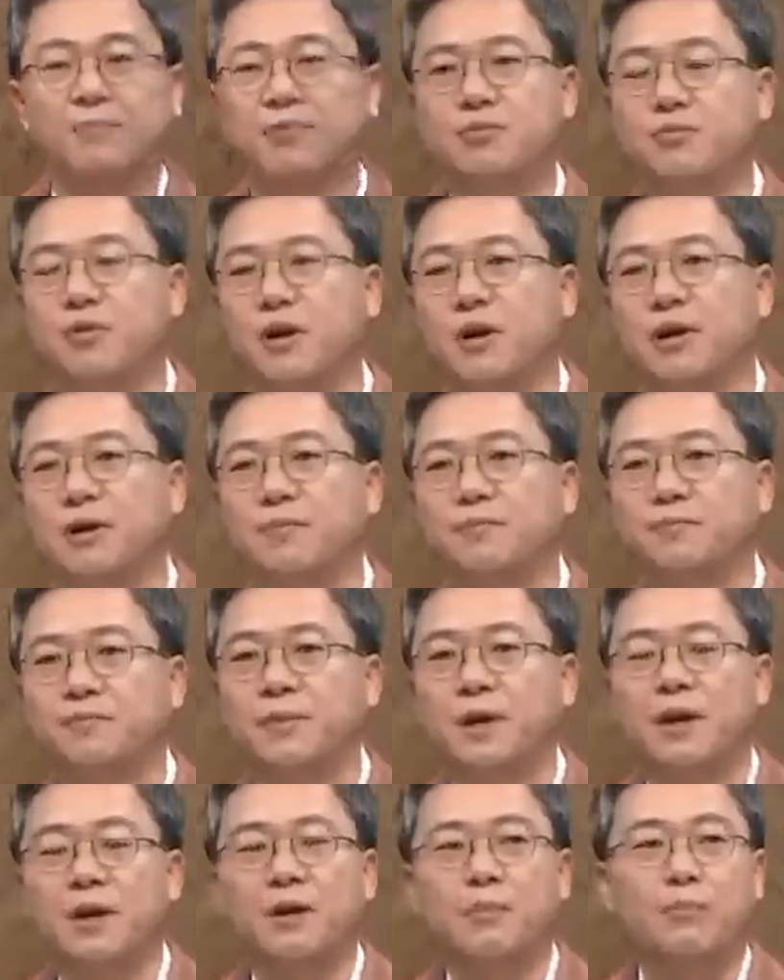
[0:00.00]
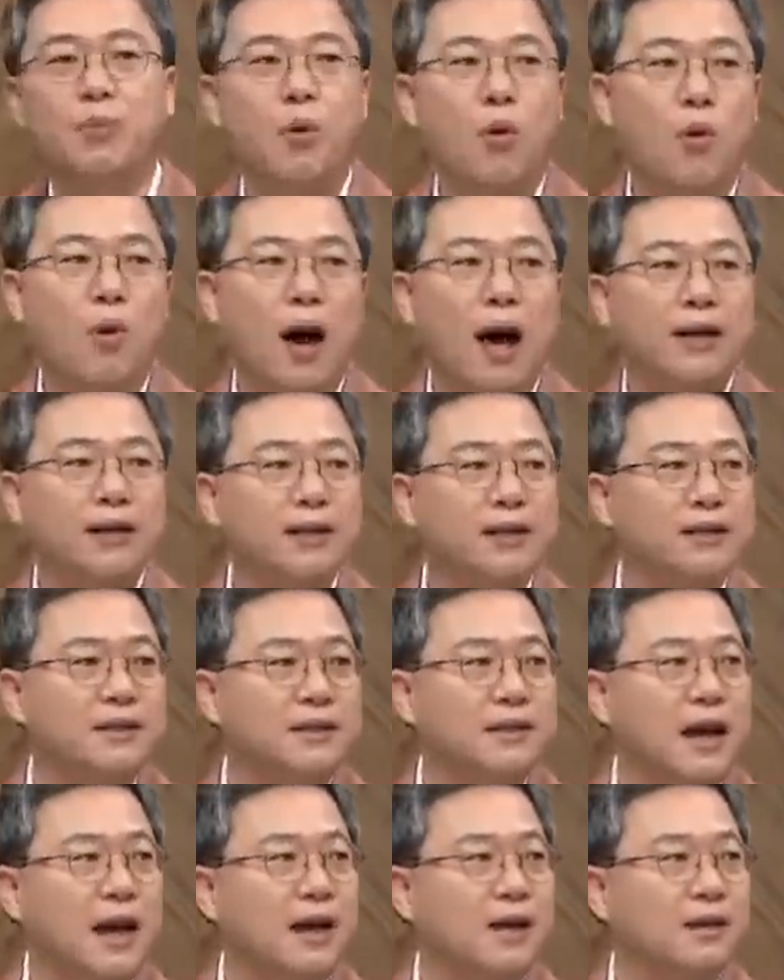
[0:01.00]
분명히 보완이
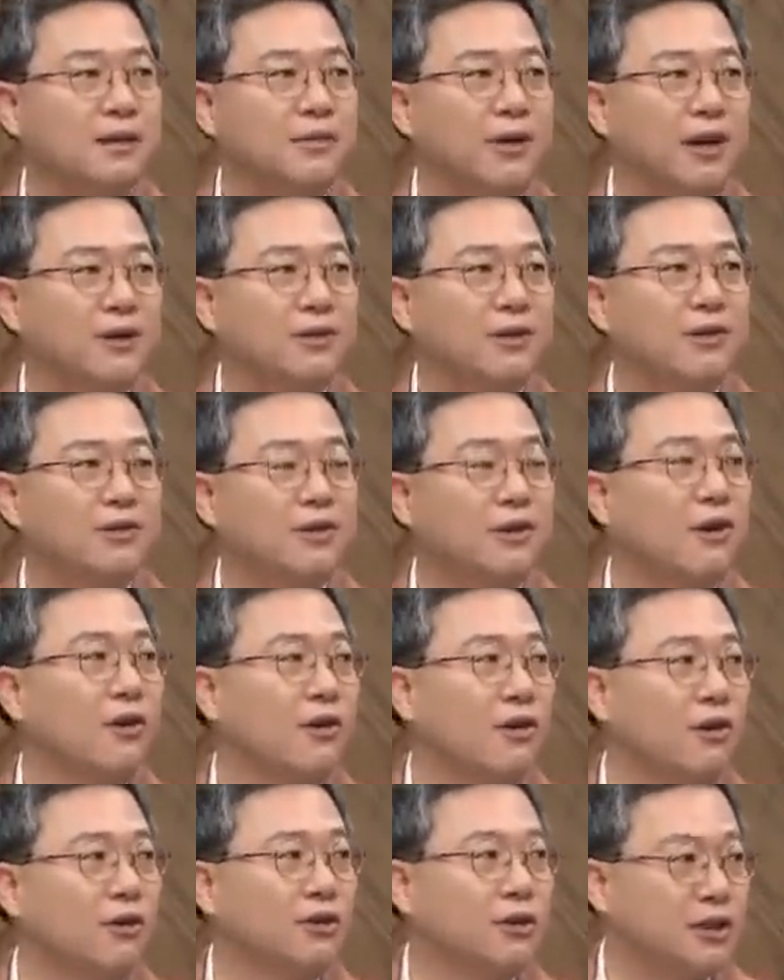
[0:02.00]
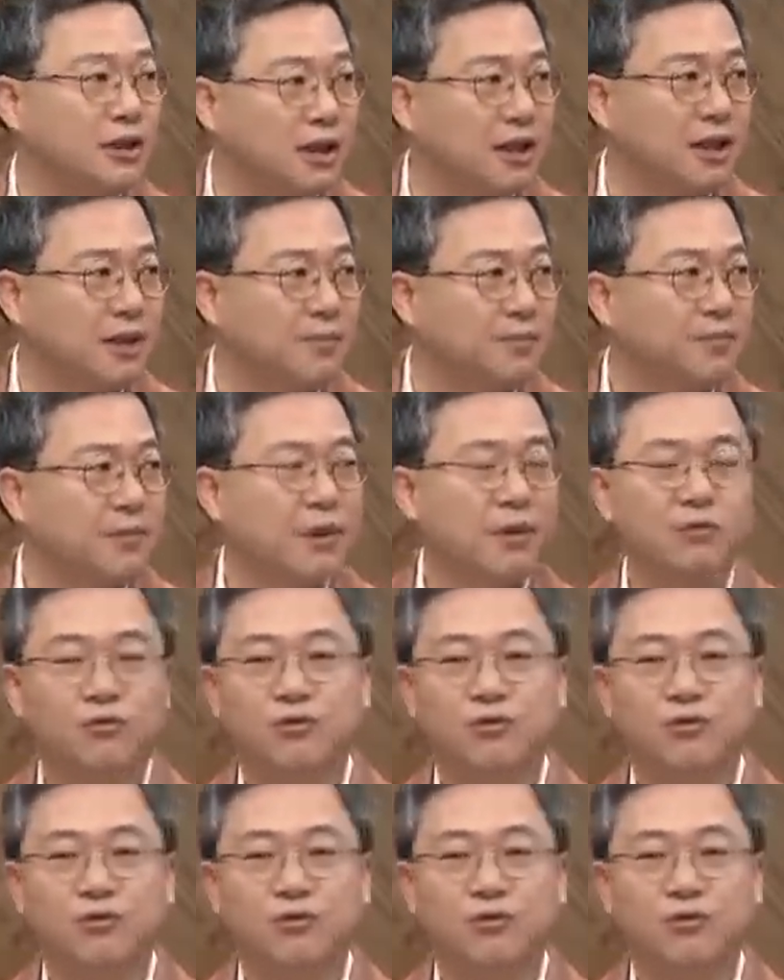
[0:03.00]
잘 돼서 그런 건지 음.